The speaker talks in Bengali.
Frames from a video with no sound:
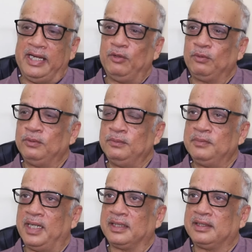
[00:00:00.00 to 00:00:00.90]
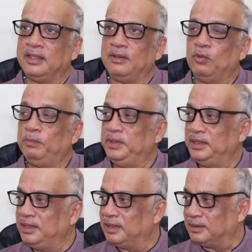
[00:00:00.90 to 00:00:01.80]
এরকম একটা
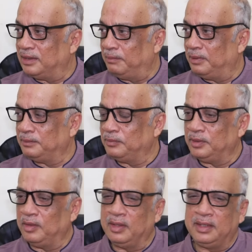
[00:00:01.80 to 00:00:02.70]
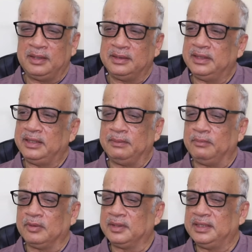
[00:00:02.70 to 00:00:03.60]
ওপিনিয়ন আমার মনে হয় না যে
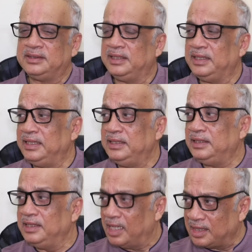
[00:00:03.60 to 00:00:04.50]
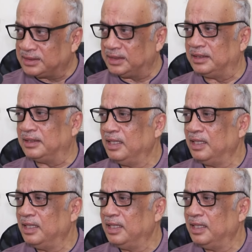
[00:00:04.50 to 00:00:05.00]
ডেমোক্রেসির ইতিহাসে